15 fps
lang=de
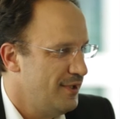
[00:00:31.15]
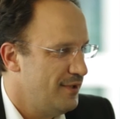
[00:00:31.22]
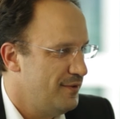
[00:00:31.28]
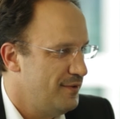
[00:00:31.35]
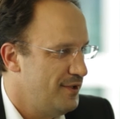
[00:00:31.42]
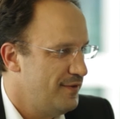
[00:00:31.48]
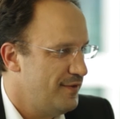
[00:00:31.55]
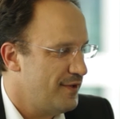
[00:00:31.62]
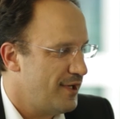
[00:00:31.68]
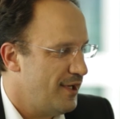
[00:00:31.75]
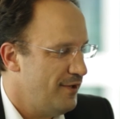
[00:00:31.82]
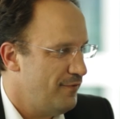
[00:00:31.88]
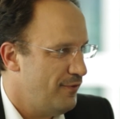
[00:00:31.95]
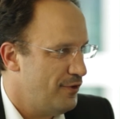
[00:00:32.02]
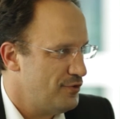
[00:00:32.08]
Ähm, die
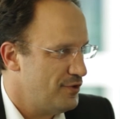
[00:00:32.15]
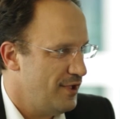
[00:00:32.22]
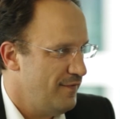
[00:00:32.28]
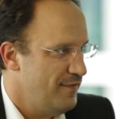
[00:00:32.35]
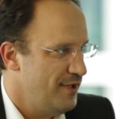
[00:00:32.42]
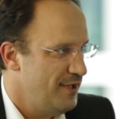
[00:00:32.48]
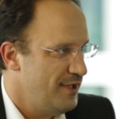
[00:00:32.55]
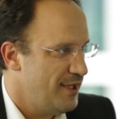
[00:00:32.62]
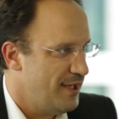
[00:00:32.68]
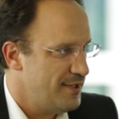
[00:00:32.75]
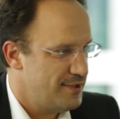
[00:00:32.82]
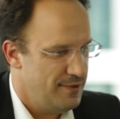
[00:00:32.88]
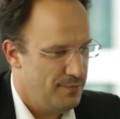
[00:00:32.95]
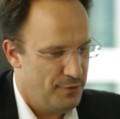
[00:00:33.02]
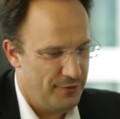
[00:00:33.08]
zentrale Forschung haben wir in die
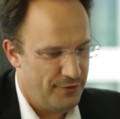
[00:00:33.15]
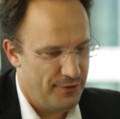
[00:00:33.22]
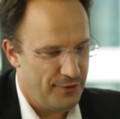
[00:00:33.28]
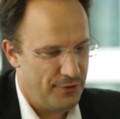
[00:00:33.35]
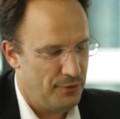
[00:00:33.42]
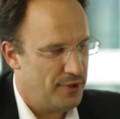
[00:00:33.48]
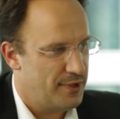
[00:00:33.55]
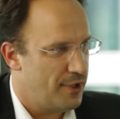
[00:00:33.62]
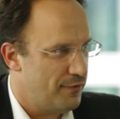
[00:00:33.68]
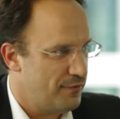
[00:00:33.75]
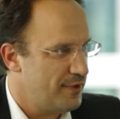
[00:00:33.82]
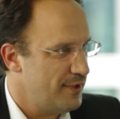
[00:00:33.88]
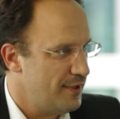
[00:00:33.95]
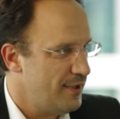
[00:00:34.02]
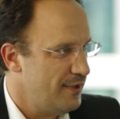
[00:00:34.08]
einzelnen Business Unit
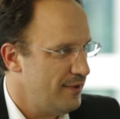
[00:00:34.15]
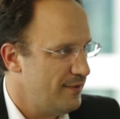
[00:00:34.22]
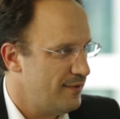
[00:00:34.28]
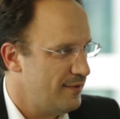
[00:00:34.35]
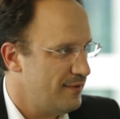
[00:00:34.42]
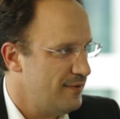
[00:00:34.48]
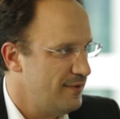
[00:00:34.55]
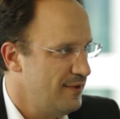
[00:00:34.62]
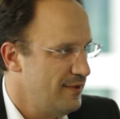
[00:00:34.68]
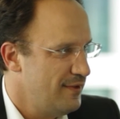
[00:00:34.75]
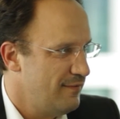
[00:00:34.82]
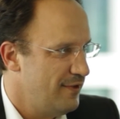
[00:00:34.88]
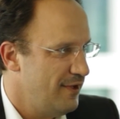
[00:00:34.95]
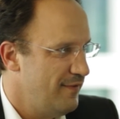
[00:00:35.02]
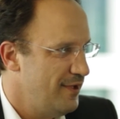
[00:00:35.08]
aufgeteilt,
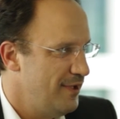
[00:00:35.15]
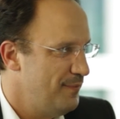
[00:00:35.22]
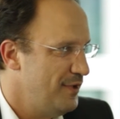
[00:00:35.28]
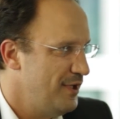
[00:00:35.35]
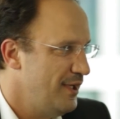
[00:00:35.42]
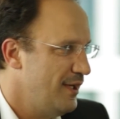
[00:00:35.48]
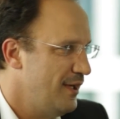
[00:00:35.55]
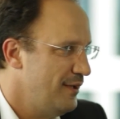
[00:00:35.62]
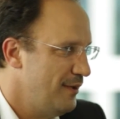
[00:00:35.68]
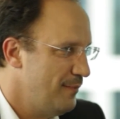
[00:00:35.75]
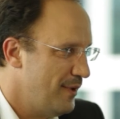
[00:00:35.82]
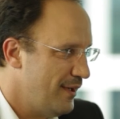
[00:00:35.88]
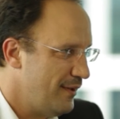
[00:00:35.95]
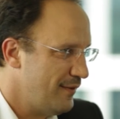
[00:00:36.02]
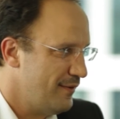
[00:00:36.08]
weil wir eben näher an den
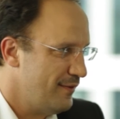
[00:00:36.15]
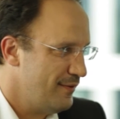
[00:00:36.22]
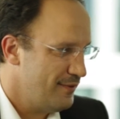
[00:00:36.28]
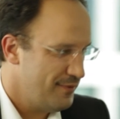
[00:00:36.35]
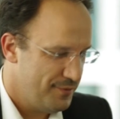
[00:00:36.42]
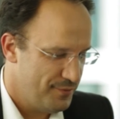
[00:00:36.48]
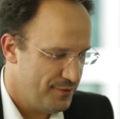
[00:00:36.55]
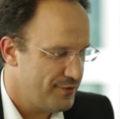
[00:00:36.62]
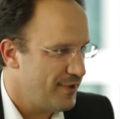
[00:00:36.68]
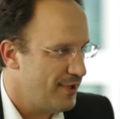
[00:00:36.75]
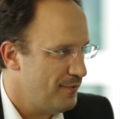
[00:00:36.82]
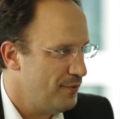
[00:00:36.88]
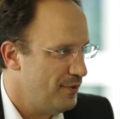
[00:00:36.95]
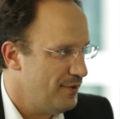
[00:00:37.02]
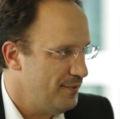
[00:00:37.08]
Markt
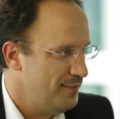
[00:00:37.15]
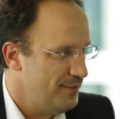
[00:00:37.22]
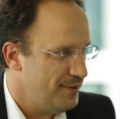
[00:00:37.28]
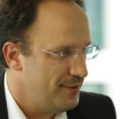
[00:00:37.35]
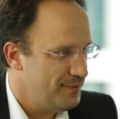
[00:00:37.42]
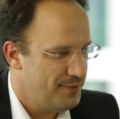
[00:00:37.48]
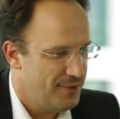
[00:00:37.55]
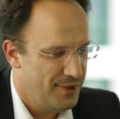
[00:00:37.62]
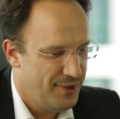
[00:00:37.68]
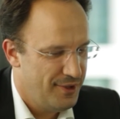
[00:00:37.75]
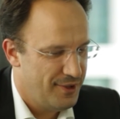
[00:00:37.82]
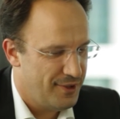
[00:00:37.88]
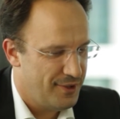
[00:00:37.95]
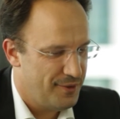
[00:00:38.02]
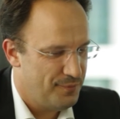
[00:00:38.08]
sein wollten.
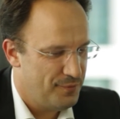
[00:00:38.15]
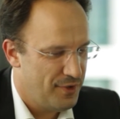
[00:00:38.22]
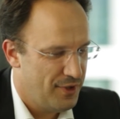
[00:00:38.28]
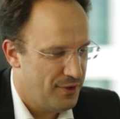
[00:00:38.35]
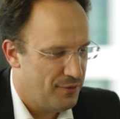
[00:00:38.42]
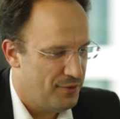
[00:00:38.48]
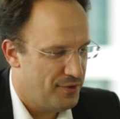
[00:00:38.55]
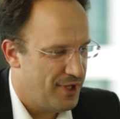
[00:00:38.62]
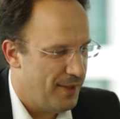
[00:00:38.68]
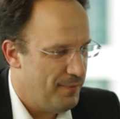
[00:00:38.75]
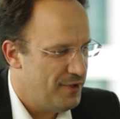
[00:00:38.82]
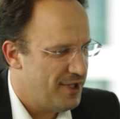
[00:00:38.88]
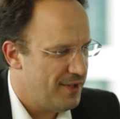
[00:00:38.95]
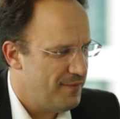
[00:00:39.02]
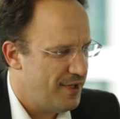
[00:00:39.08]
Ähm, und
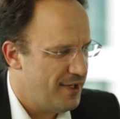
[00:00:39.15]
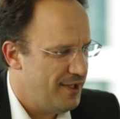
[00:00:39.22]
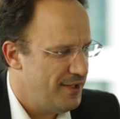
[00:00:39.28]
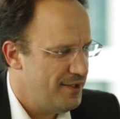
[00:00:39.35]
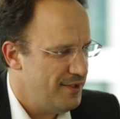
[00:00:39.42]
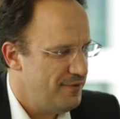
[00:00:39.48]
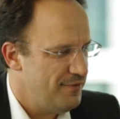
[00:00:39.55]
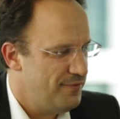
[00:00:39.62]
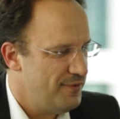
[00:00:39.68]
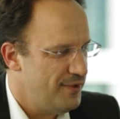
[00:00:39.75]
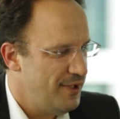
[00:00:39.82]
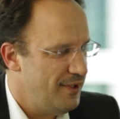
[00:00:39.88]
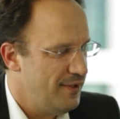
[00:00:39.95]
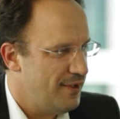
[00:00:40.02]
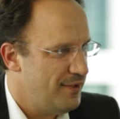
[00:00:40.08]
damit haben wir relativ
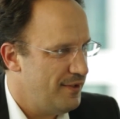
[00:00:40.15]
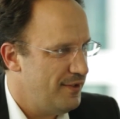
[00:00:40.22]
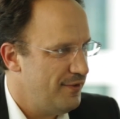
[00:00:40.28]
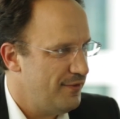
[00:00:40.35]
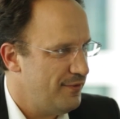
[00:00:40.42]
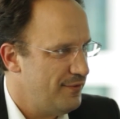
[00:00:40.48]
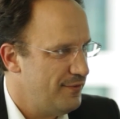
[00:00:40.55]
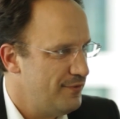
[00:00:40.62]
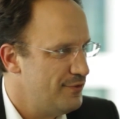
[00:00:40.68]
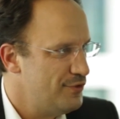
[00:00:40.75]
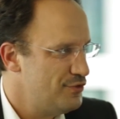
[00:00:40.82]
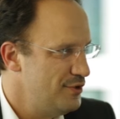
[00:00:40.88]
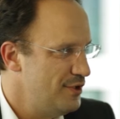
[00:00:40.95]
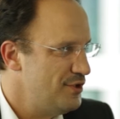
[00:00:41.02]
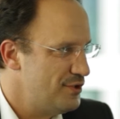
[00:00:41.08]
viel an diesen
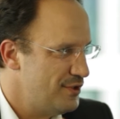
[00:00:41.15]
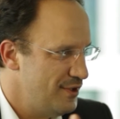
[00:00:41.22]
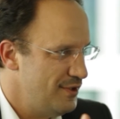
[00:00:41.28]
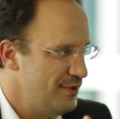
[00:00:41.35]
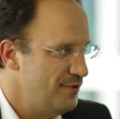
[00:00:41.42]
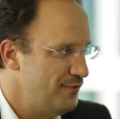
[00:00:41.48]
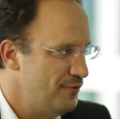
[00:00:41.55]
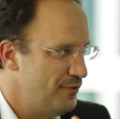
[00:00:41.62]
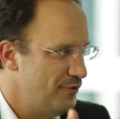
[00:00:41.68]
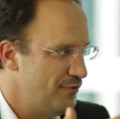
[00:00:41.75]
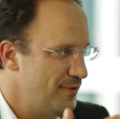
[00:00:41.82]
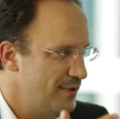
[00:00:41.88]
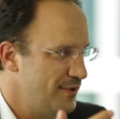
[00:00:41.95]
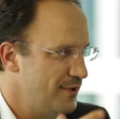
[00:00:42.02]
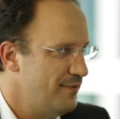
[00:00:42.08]
Schnittstellen, die für uns
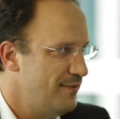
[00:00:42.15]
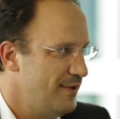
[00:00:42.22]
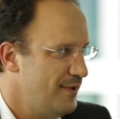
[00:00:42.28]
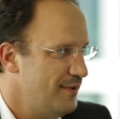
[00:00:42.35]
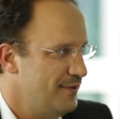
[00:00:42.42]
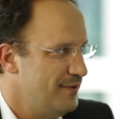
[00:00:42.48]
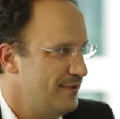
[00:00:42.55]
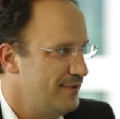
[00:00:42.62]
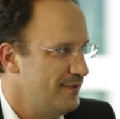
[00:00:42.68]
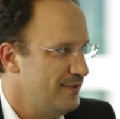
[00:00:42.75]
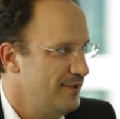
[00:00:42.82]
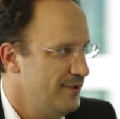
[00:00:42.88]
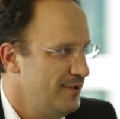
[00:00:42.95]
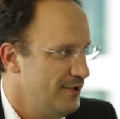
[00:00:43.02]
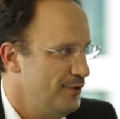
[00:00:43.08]
wichtig waren,
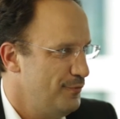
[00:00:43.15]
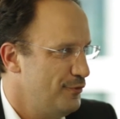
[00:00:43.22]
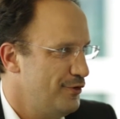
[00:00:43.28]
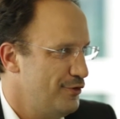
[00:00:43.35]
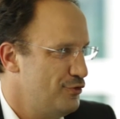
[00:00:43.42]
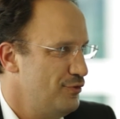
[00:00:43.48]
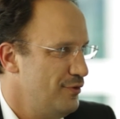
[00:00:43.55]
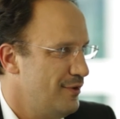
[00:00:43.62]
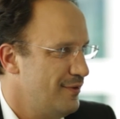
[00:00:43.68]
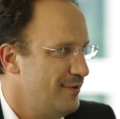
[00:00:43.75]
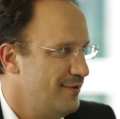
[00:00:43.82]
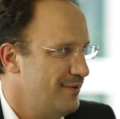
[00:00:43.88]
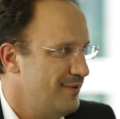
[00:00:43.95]
eben zerstört.